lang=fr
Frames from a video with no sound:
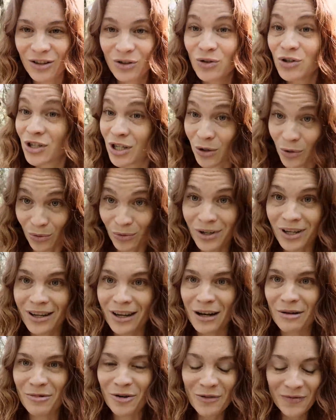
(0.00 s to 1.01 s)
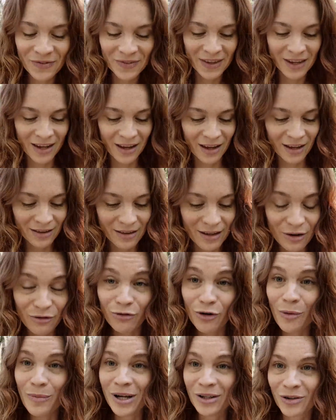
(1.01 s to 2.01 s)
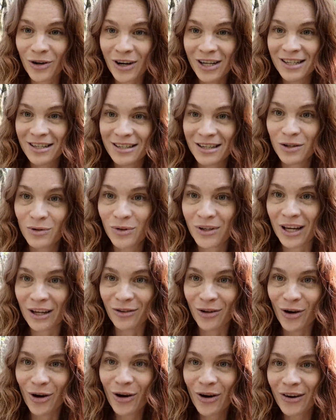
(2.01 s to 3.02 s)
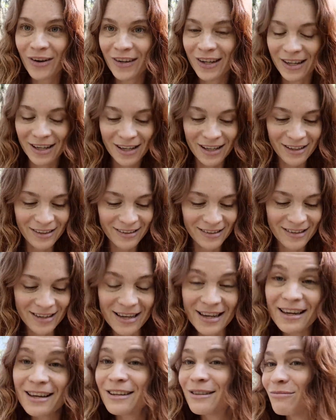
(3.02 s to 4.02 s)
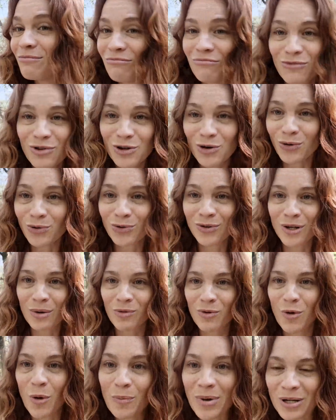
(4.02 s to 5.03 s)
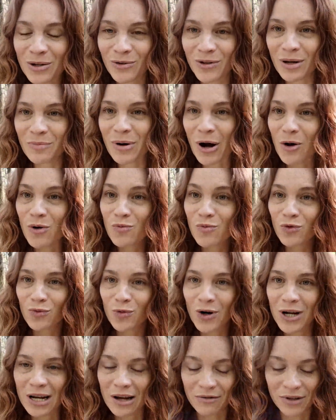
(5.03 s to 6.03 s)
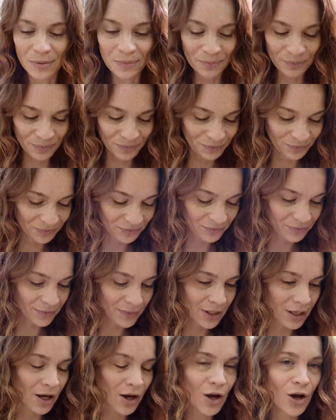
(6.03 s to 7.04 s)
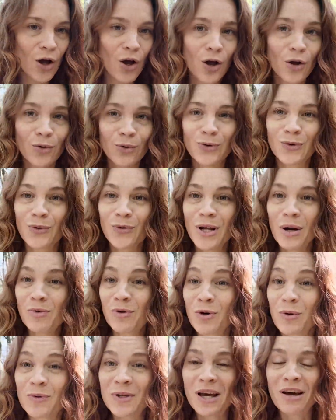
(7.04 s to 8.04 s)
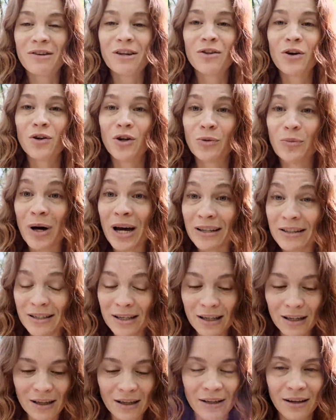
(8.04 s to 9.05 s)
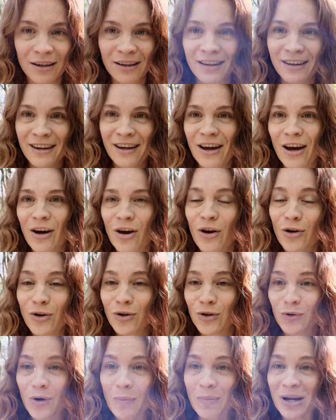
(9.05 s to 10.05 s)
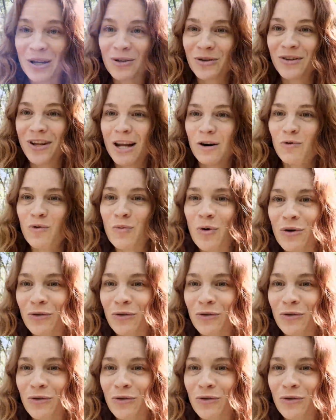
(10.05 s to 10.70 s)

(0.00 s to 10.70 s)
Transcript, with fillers: de qigong également, des formateurs et des éducateurs et des gens tout simplement passionnés par le mouvement et la vie. Ce qu'on a pu observer dans notre pratique, euh, que ce soit personnel ou